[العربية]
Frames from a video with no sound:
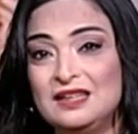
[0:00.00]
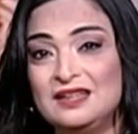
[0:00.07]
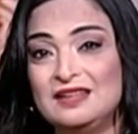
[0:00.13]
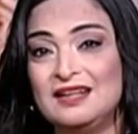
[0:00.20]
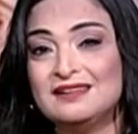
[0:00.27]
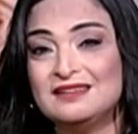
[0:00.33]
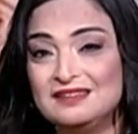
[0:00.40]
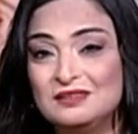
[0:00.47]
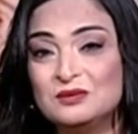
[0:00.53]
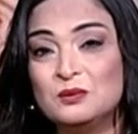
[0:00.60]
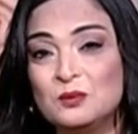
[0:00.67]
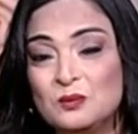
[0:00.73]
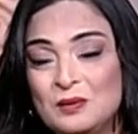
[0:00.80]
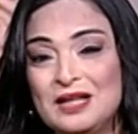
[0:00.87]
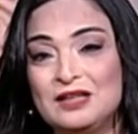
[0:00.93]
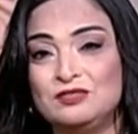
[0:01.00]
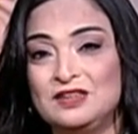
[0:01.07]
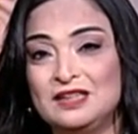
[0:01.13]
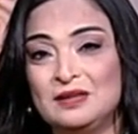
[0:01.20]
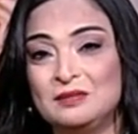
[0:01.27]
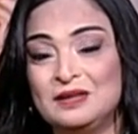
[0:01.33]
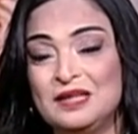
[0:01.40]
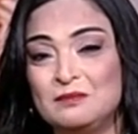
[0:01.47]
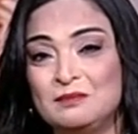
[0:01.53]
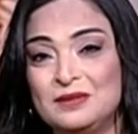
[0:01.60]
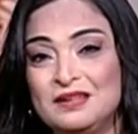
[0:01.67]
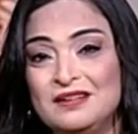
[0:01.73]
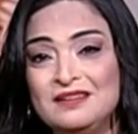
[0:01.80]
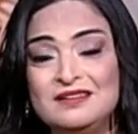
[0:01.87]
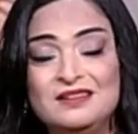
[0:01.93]
آه، اكيد كل واحد فينا بيحب
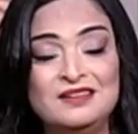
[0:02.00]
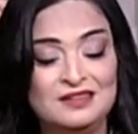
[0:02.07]
ده